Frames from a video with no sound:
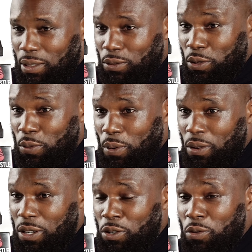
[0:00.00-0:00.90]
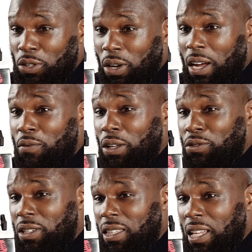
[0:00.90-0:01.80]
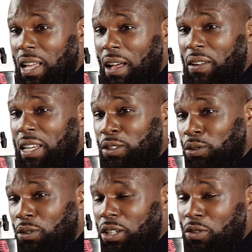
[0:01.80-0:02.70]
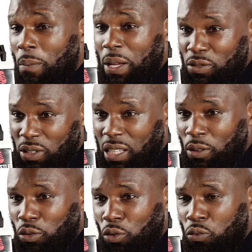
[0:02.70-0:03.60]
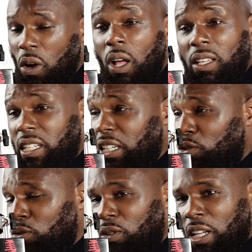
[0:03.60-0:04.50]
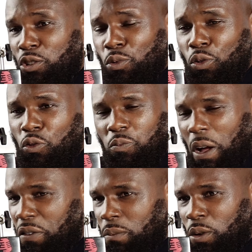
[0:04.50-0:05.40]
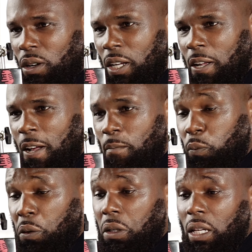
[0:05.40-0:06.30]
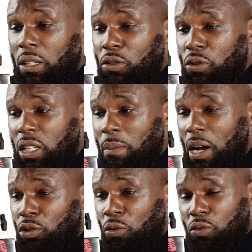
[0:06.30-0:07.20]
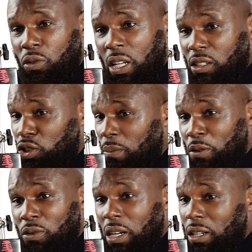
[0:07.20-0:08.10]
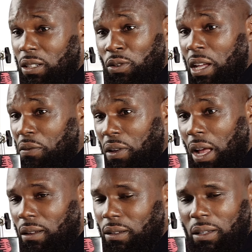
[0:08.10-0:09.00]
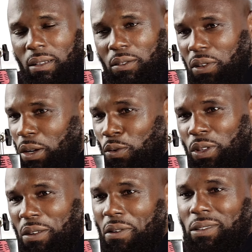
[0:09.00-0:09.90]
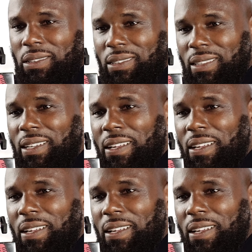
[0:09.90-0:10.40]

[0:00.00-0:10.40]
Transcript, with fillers: Tu comprends Il mm. ne saurait avoir d'unité avec les autres tant qu'il n'y aura pas d'unité entre nous. C'est quelque chose dans lequel je me retrouve parfaitement. Tant que tu es dans une démarche de nous soutenir sans jamais nous dire ce qu'on a à faire, frérot, on avance.